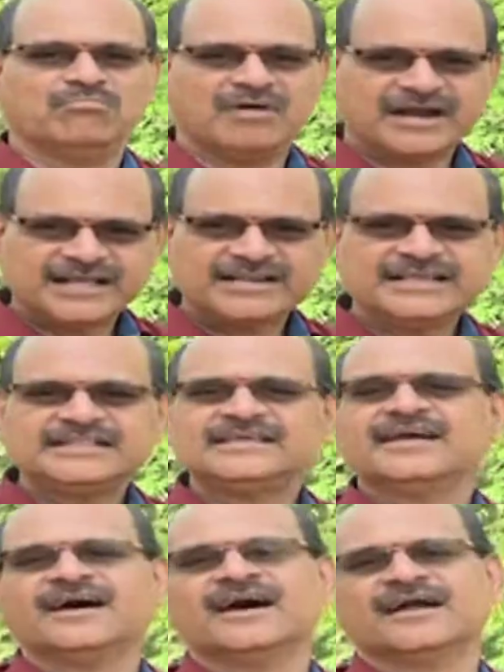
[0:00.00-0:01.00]
மன
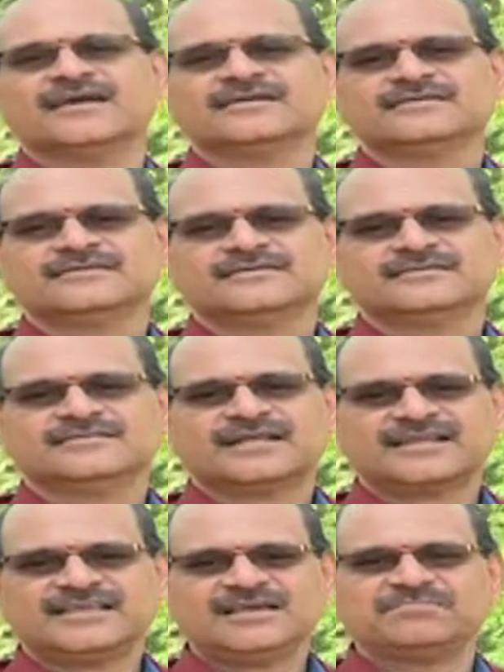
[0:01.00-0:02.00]
ரீதியாக
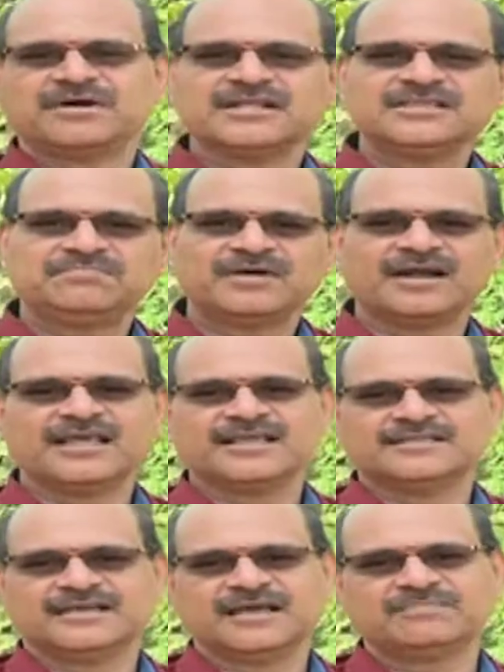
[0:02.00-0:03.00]
நிறைய பாதிப்புகளை
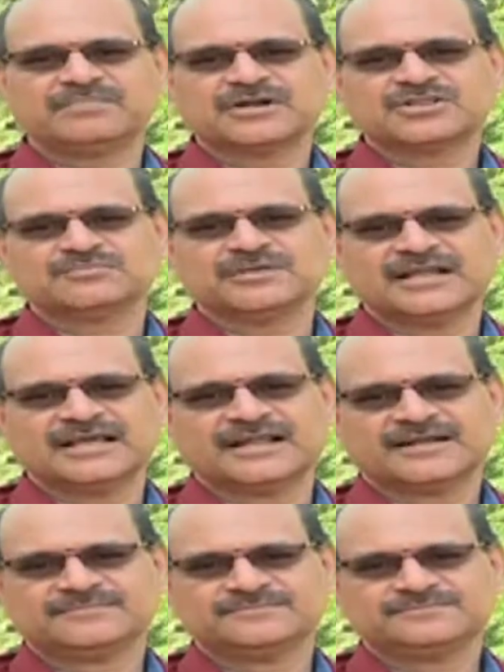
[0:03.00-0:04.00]
அது ஏற்படுத்தும்
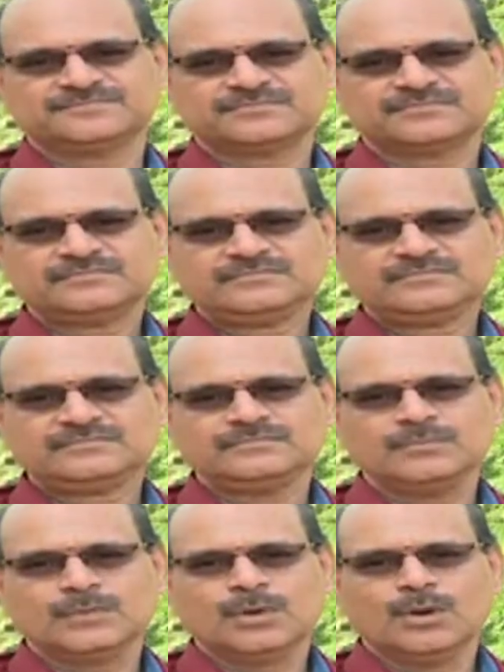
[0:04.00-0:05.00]
என்கிறார்
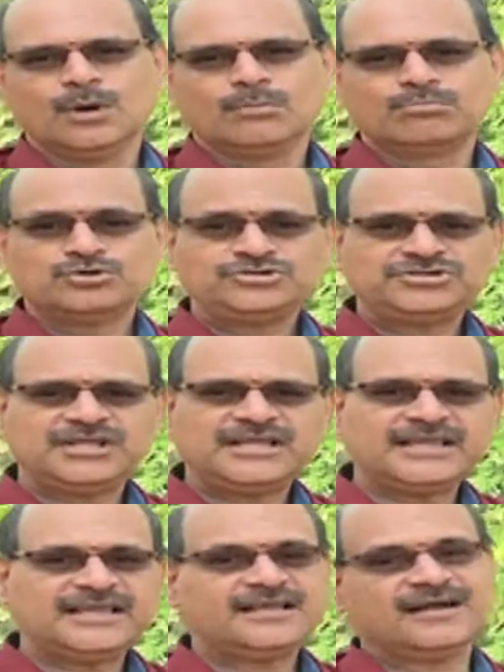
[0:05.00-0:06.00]

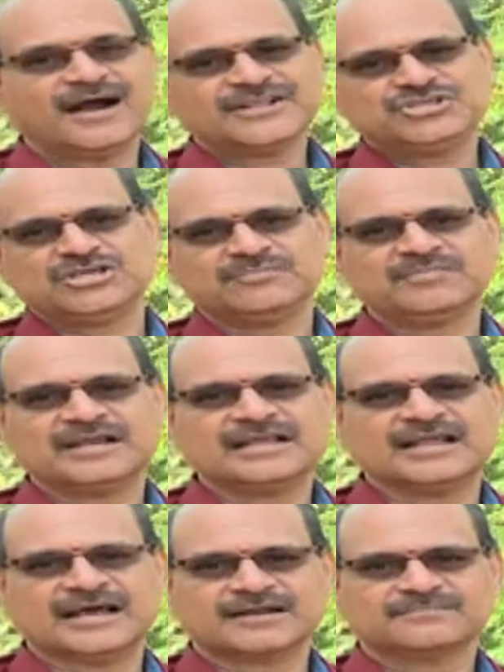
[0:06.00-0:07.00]
புஷ்டிகி கார்ஷ்யம்
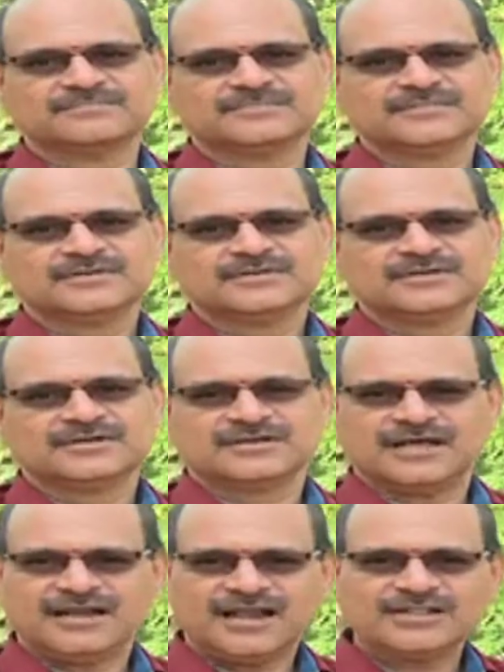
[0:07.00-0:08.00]
என்கிறார்
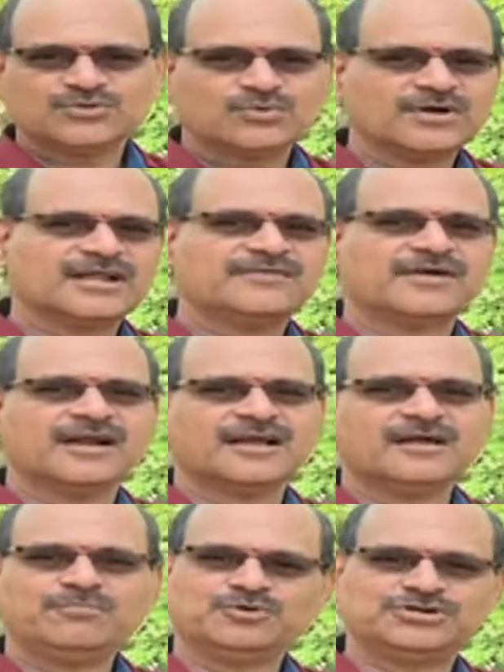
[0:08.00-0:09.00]
நல்லா
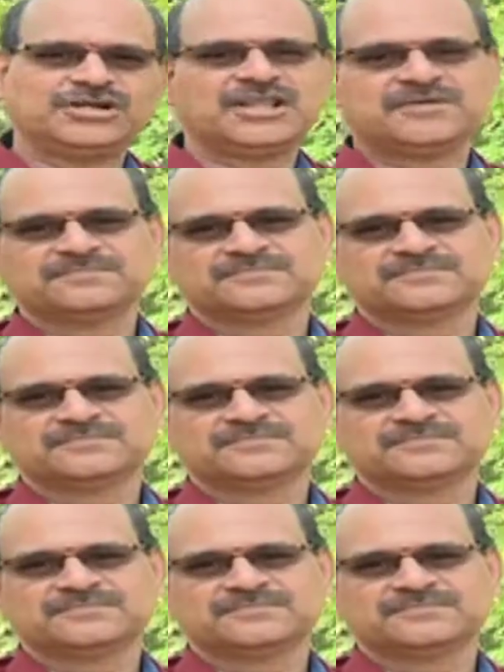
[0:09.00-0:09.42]
தூங்குறவங்களுக்கு புஷ்டி